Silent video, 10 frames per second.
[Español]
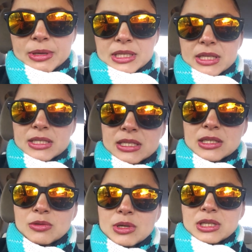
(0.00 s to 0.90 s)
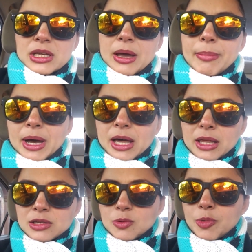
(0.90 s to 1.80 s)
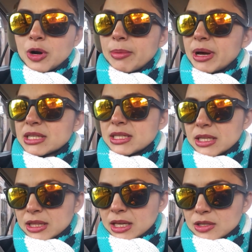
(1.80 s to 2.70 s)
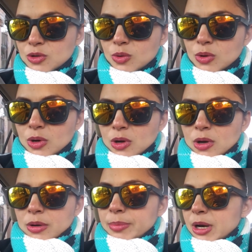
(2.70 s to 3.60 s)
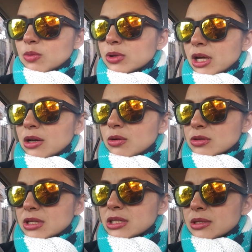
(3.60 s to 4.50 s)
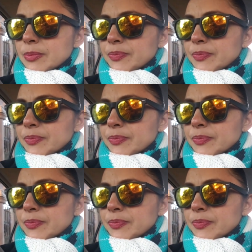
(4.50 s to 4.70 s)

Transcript: veces necesito hacer llamadas o programar citas o preguntar cosas.